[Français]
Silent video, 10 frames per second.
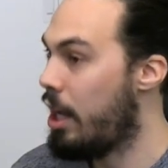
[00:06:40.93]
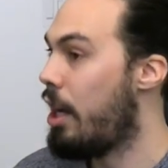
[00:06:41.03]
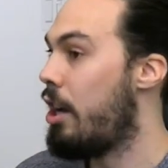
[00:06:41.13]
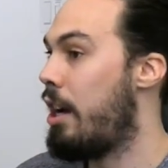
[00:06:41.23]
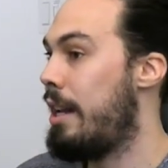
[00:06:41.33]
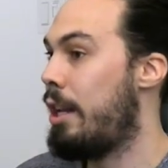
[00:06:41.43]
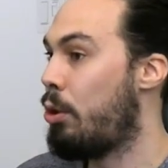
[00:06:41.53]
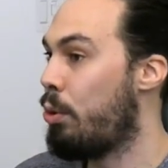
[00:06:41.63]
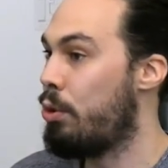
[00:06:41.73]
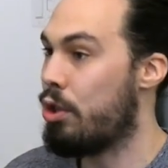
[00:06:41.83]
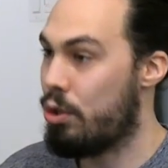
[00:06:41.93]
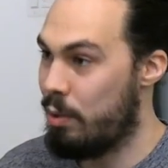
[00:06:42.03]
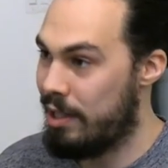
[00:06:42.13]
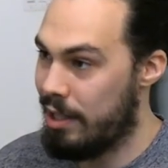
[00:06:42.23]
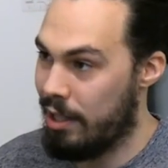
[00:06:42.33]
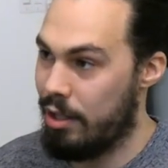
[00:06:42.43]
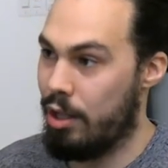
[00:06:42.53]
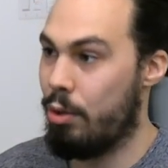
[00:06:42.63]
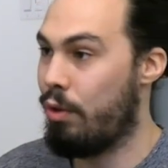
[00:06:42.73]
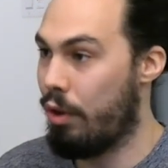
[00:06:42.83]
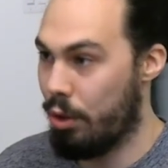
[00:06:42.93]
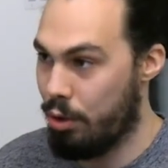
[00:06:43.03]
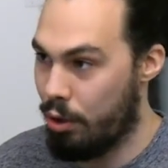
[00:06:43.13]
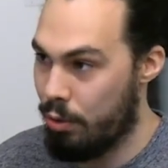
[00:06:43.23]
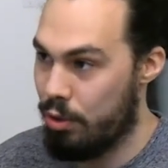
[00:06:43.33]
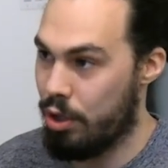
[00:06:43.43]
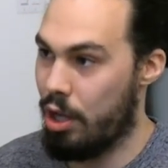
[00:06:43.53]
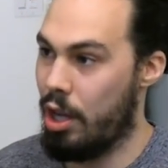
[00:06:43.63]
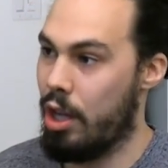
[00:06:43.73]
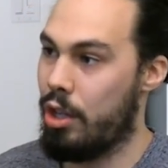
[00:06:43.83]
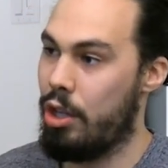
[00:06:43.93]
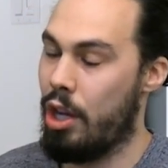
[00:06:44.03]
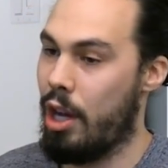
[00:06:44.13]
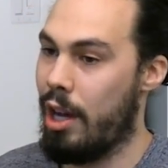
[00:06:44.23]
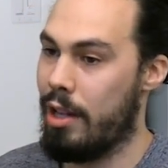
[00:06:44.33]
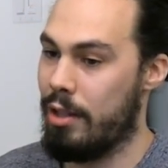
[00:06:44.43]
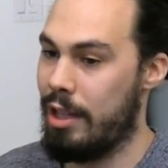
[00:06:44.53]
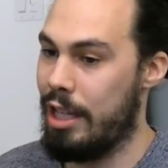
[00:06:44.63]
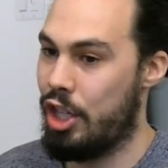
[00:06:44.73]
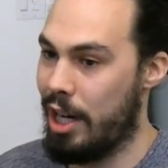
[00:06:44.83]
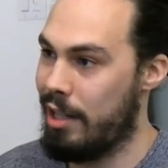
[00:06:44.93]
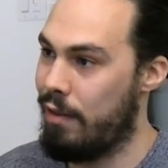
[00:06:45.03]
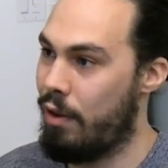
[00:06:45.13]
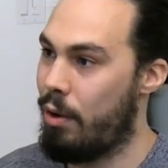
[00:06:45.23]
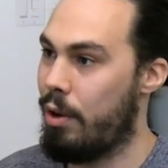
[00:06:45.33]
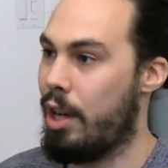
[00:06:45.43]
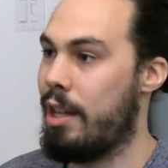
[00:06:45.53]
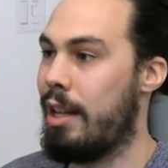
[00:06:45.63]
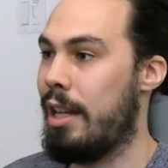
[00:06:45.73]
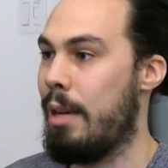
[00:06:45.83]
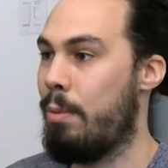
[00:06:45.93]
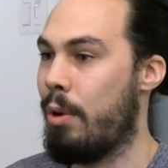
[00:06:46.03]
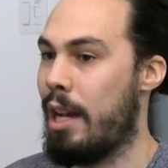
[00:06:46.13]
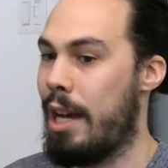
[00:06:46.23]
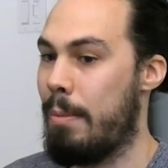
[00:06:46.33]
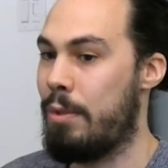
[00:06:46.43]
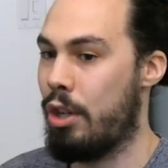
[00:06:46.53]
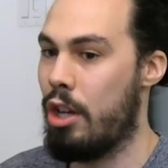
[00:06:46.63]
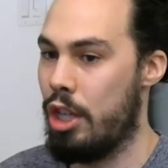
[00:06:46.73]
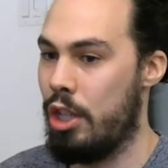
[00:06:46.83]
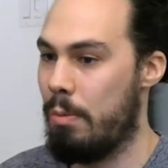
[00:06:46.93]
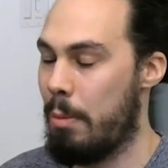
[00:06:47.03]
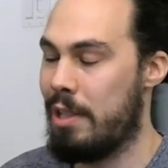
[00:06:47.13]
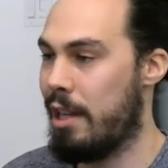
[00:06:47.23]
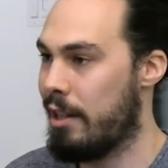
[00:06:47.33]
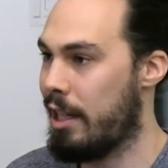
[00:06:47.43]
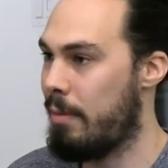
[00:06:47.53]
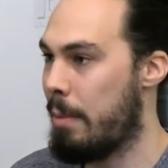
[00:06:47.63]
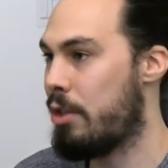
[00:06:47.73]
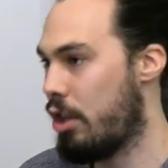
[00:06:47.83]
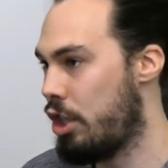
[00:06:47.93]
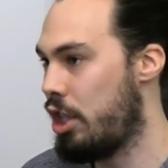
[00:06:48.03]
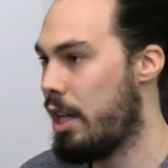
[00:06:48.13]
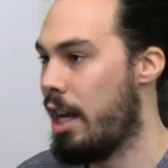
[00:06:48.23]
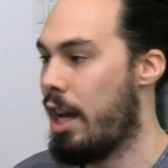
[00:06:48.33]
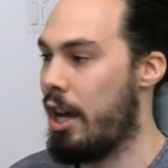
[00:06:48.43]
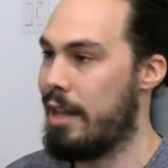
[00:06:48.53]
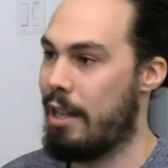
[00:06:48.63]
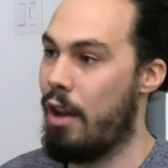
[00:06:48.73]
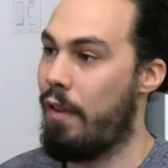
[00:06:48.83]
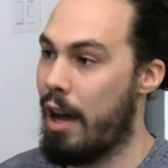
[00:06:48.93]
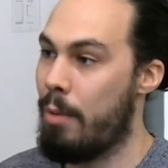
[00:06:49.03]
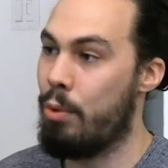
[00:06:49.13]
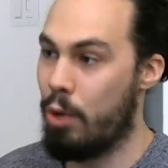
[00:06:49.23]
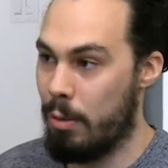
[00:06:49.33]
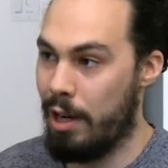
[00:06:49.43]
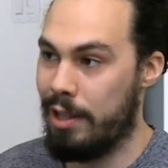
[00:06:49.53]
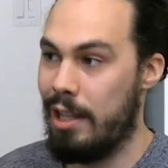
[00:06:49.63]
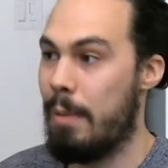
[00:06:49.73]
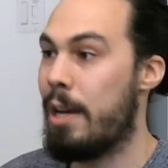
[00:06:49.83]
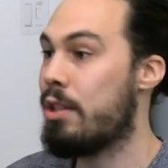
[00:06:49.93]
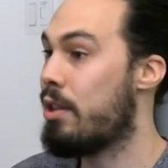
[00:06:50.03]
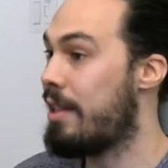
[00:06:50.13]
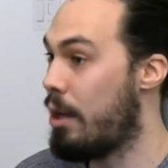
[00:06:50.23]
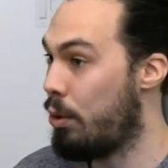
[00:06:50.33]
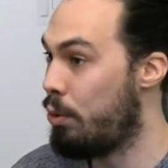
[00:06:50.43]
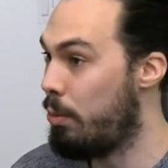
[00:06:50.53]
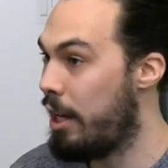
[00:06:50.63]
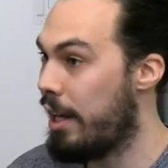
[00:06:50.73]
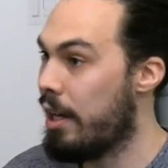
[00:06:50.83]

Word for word: euh, les taux de suicide, d'overdose, euh, de, des gens qui vont euh, dans les pour la psychologie, pas psychiatrie, mais psychologie, ça l'a vraiment beaucoup augmenté, des places que ça l'a doublé.